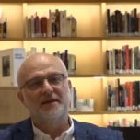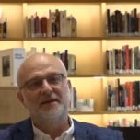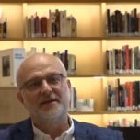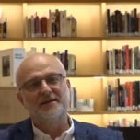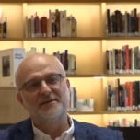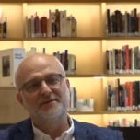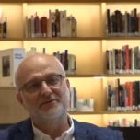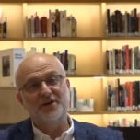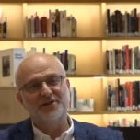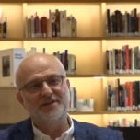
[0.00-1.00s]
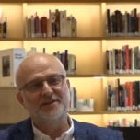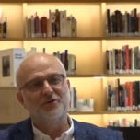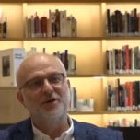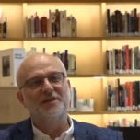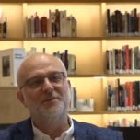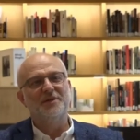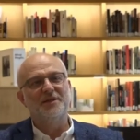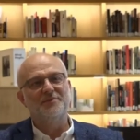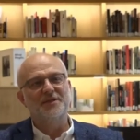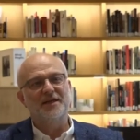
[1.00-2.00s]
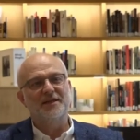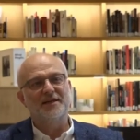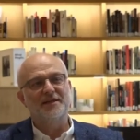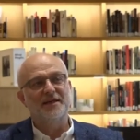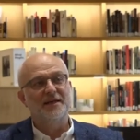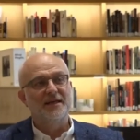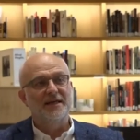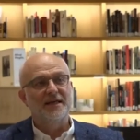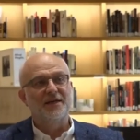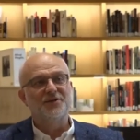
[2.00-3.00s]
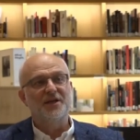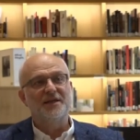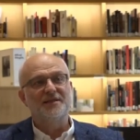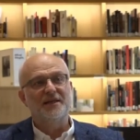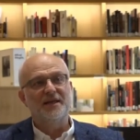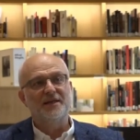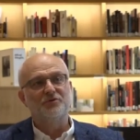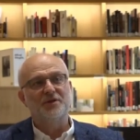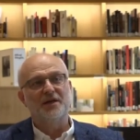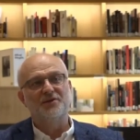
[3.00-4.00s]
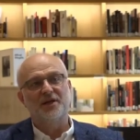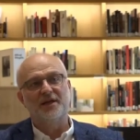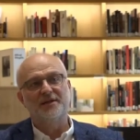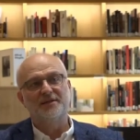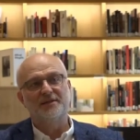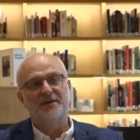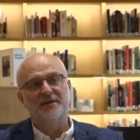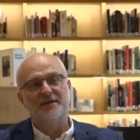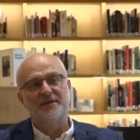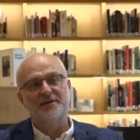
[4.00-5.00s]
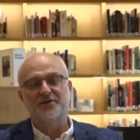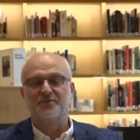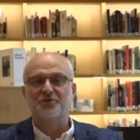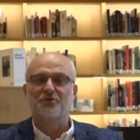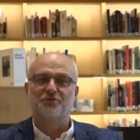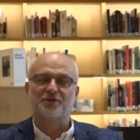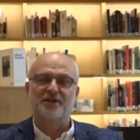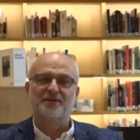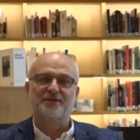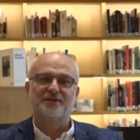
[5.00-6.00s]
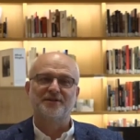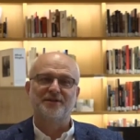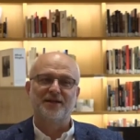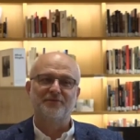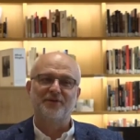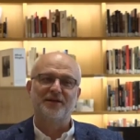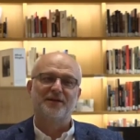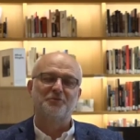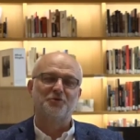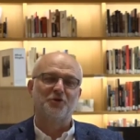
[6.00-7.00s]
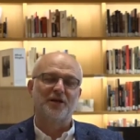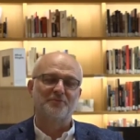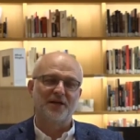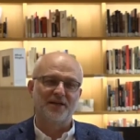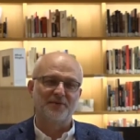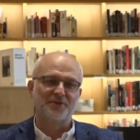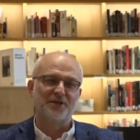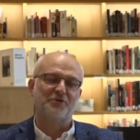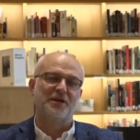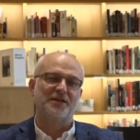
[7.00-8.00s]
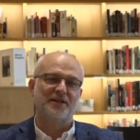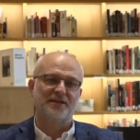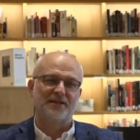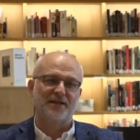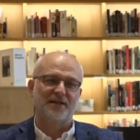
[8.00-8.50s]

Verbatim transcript: e, varız, öğretebildiğimiz kadar da gelecek nesillere güzel şeyler e, taşımış olacağız diyelim ve bütün öğretmenlerimize kolaylıklar